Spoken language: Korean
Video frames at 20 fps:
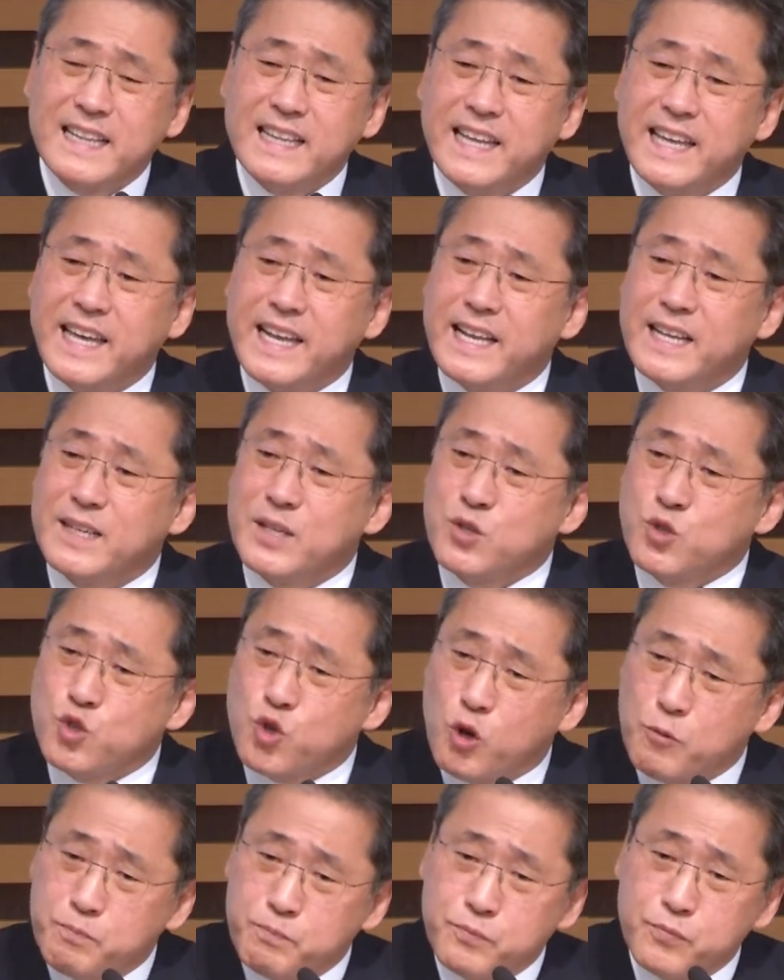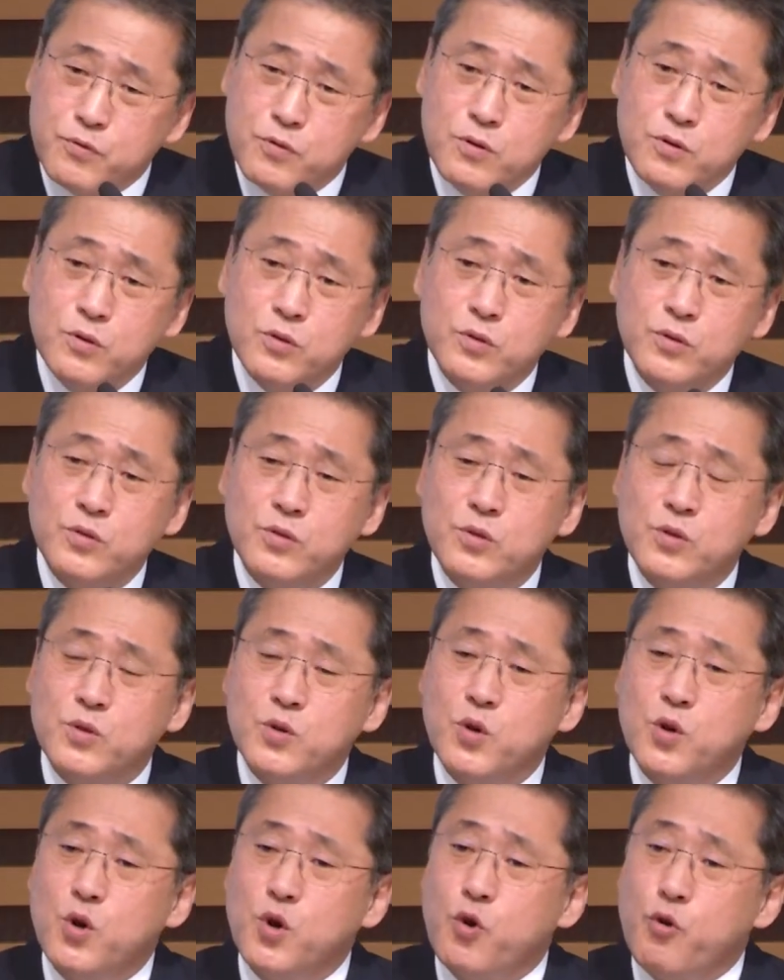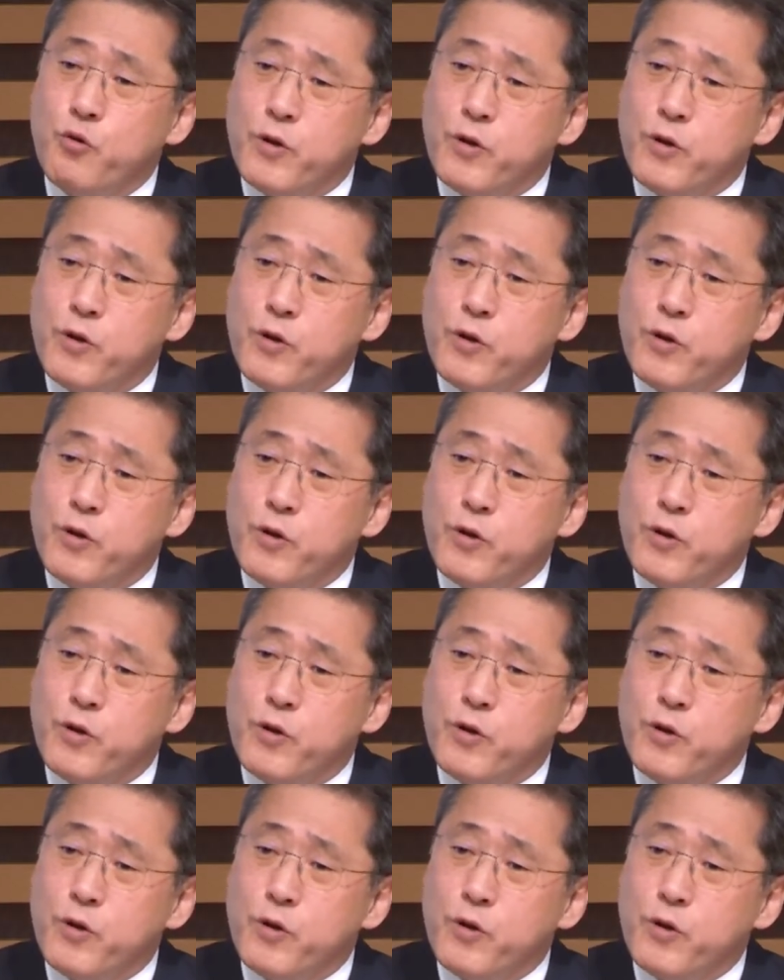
데는 촛불도 들고